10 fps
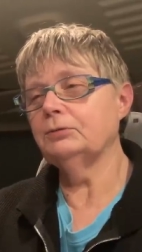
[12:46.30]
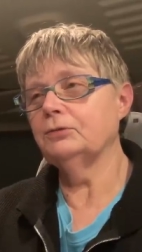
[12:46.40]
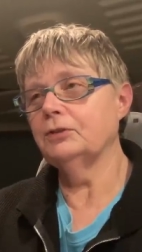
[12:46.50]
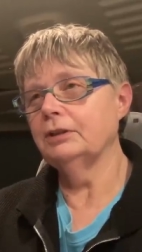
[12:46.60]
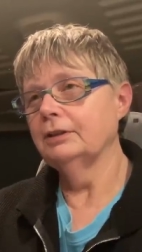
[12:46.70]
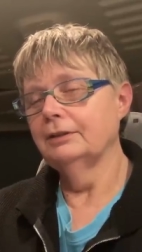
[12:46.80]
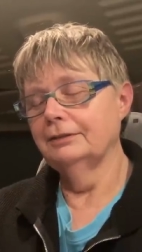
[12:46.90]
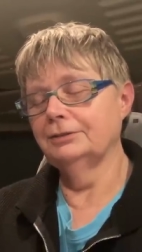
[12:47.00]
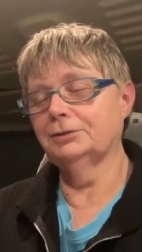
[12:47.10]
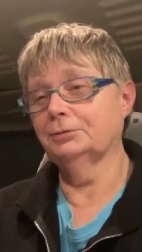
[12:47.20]
j'ai
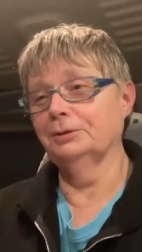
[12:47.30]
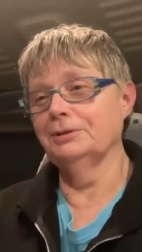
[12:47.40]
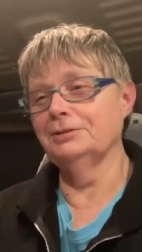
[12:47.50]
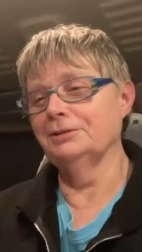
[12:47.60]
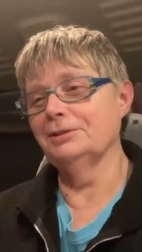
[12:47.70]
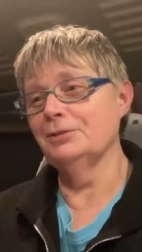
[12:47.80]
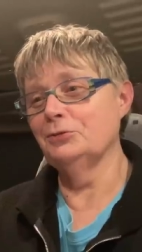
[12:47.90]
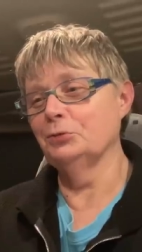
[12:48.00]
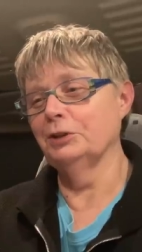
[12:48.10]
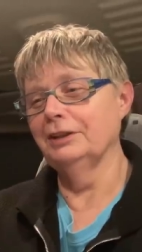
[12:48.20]
poussé mon pied.
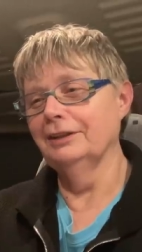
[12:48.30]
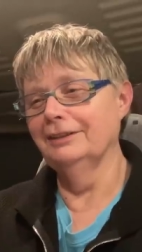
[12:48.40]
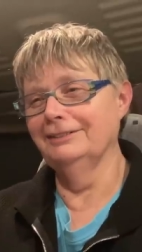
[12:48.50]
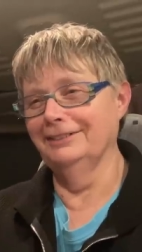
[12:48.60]
Non,